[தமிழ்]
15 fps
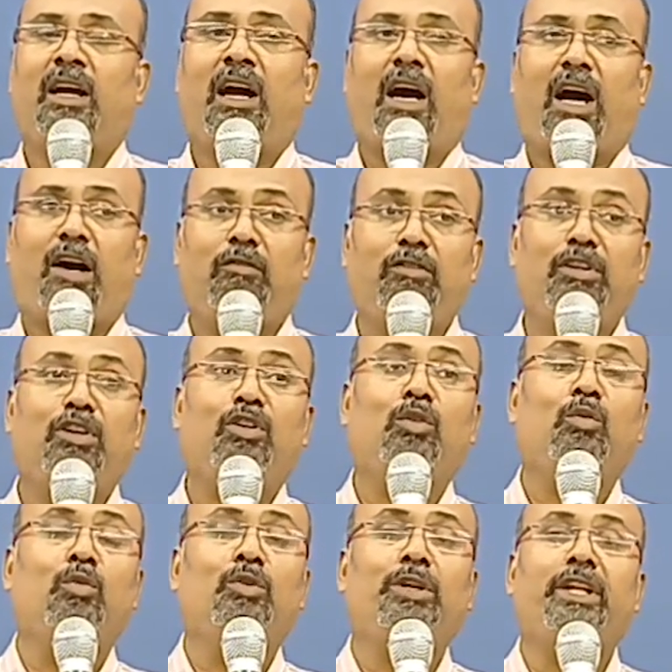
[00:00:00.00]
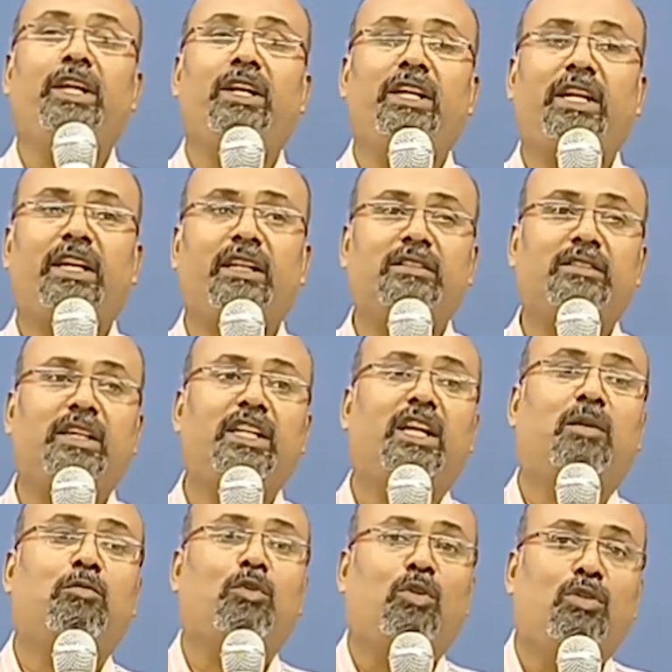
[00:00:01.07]
அவருக்கு உரிய இடத்தை
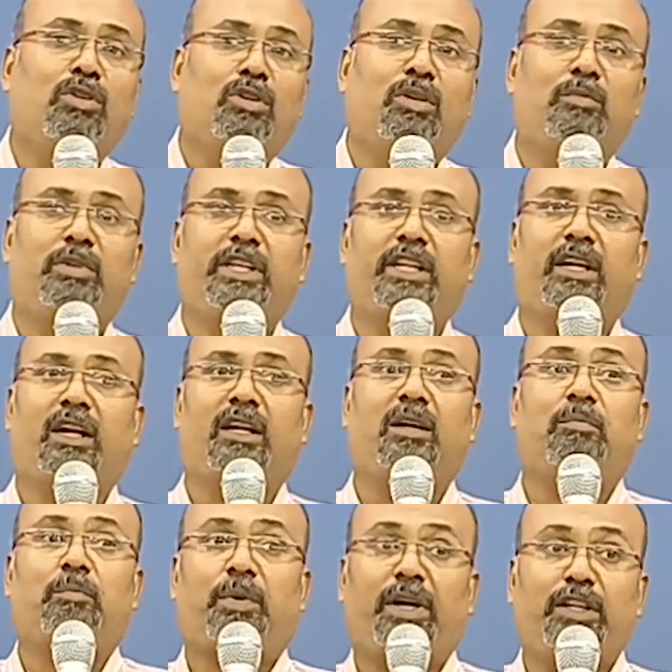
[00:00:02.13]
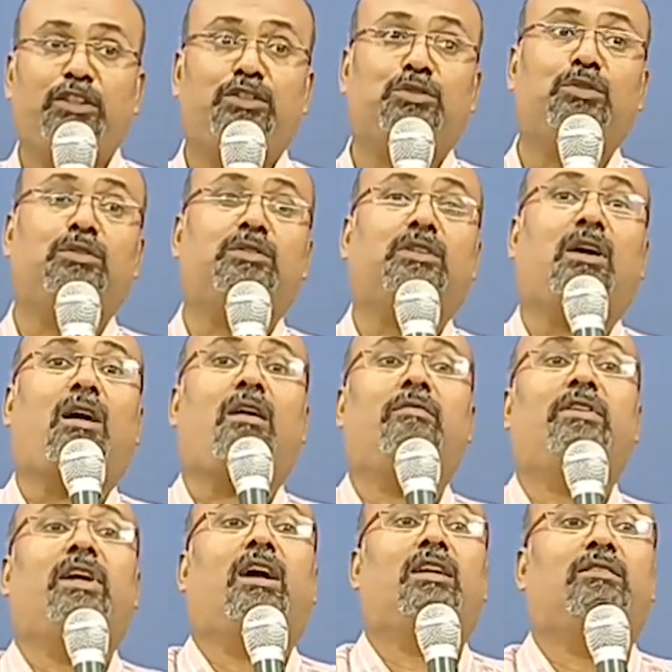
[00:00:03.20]
நாம் கொடுக்கும்படியாக பரிசுத்த
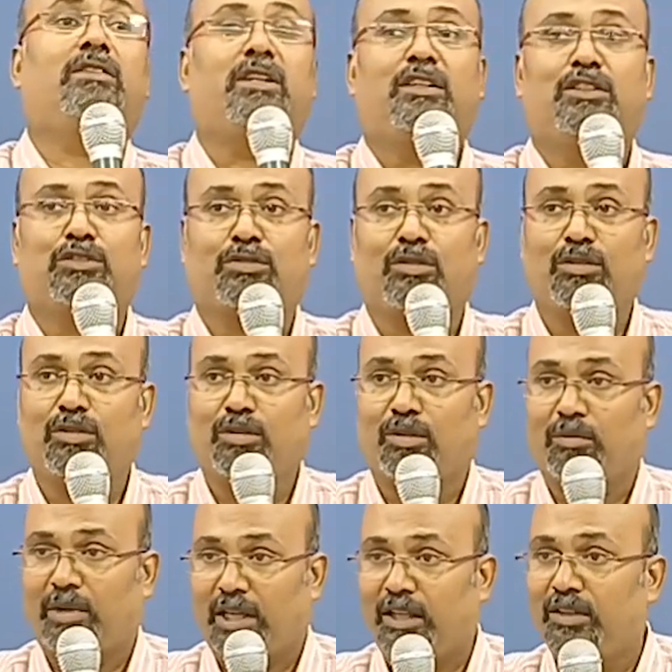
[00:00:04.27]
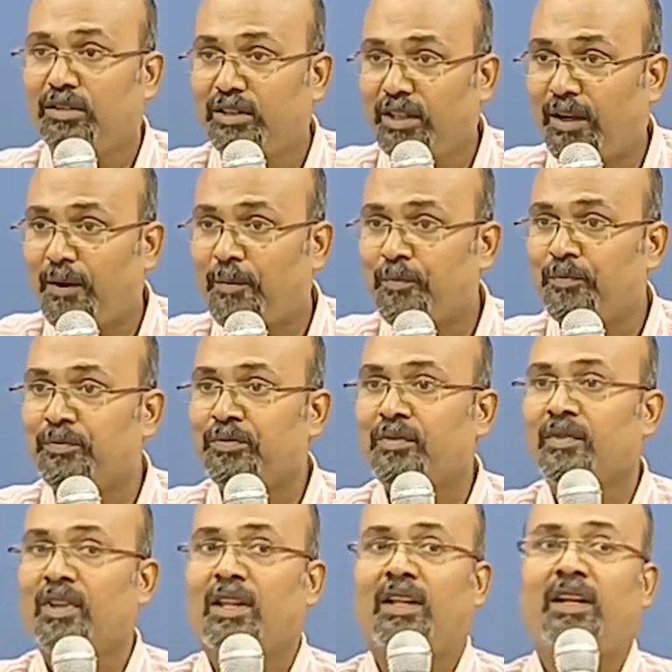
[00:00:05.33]
ஆவியானவர் என்று சொல்லுகிறோம் அலையிலூயா
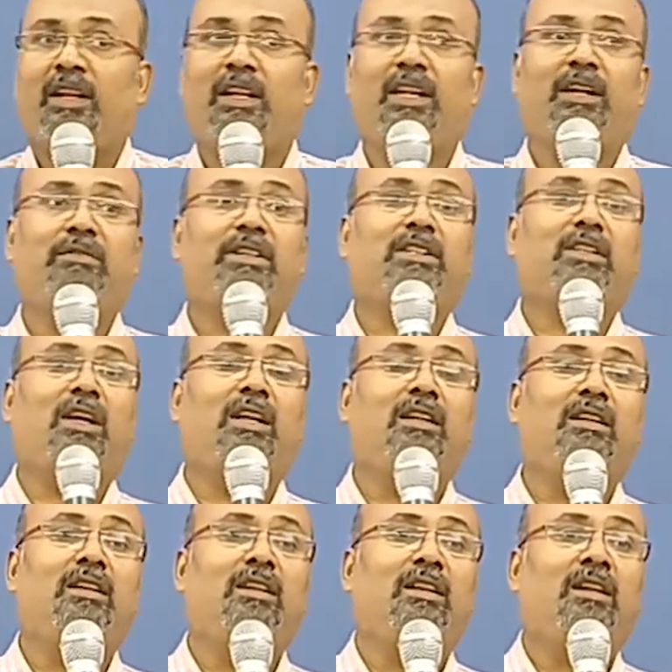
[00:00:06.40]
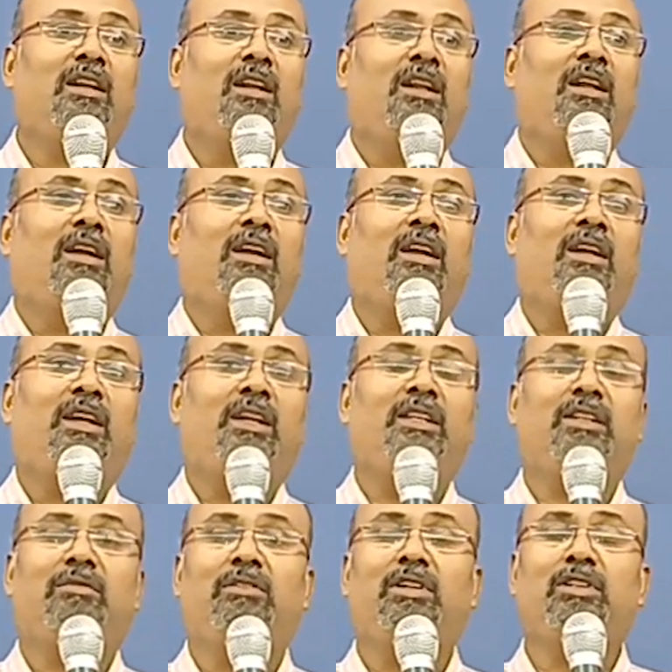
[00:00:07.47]
இல்லாவிட்டால் இந்த
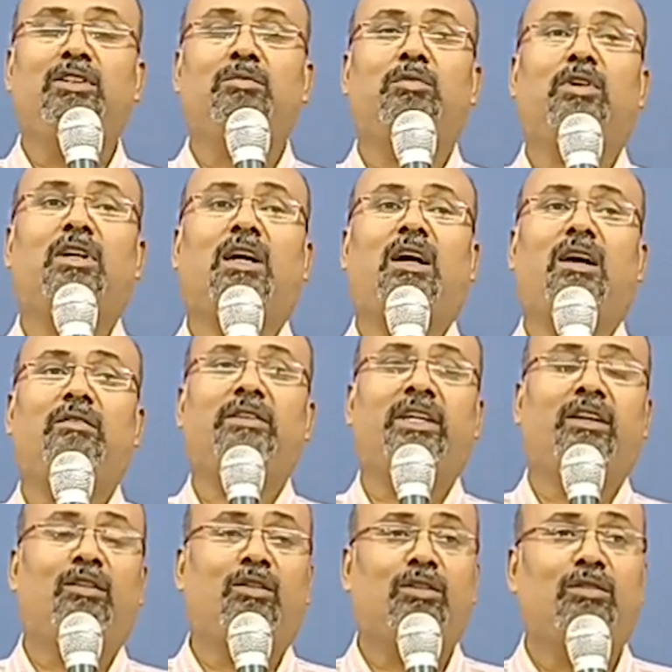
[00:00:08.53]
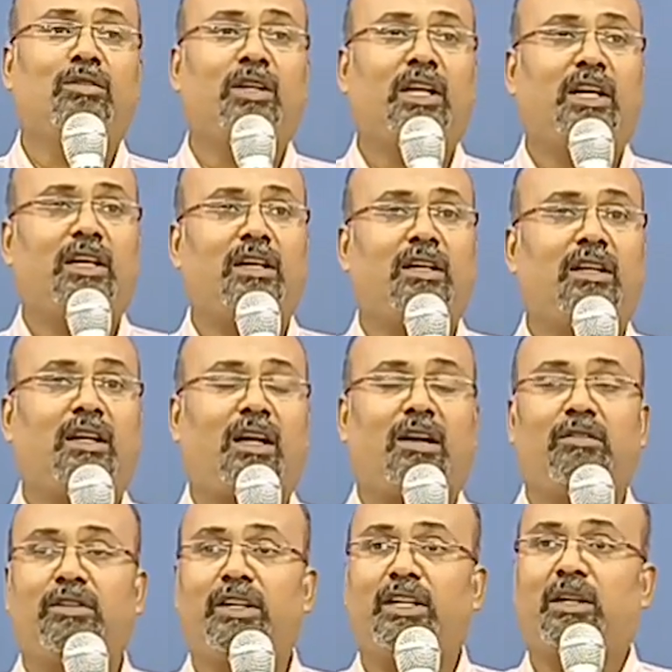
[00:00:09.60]
விழுந்து போன ஆவிகளோடு கூட
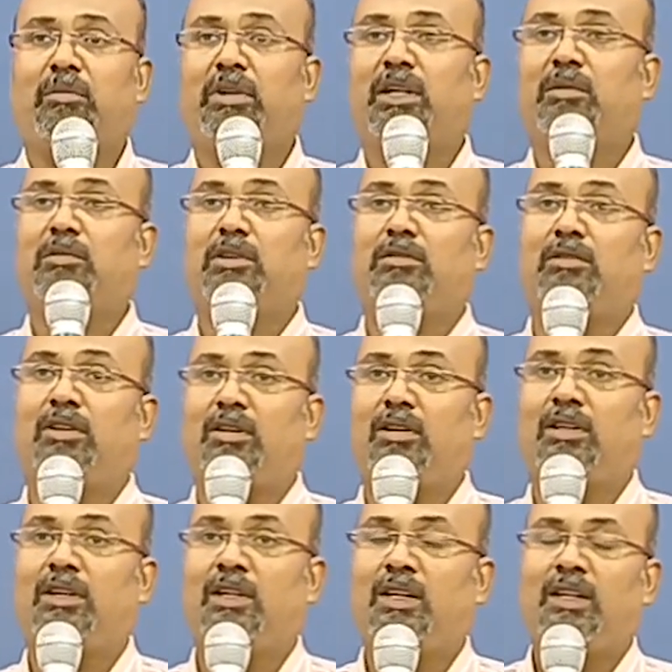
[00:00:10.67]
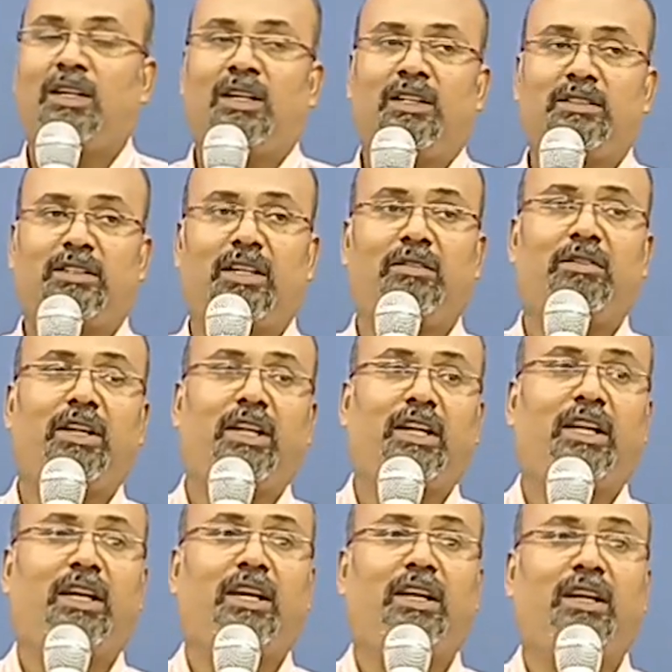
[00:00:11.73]
அவரையும் நம்ம என்ன பண்ணுவோம் சில
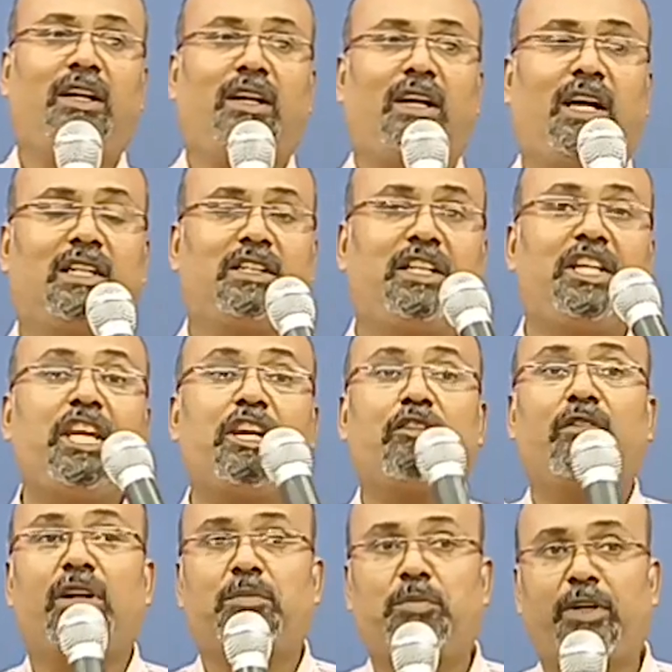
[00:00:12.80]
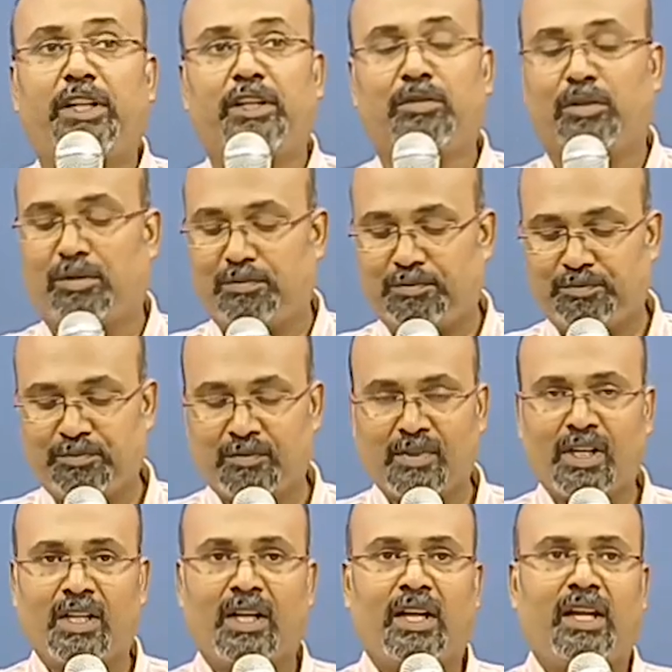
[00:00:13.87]
வேளையில் அதை ஈக்குவேட் பண்ணிடுவோம்
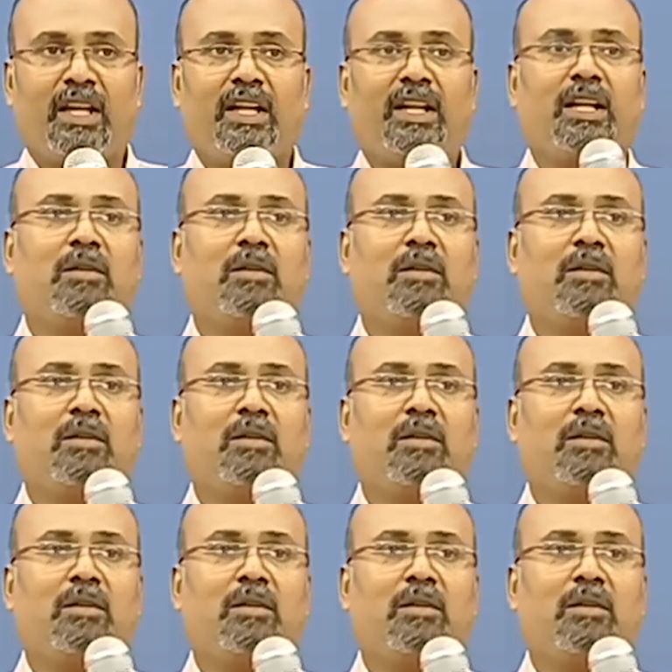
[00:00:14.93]
இல்லை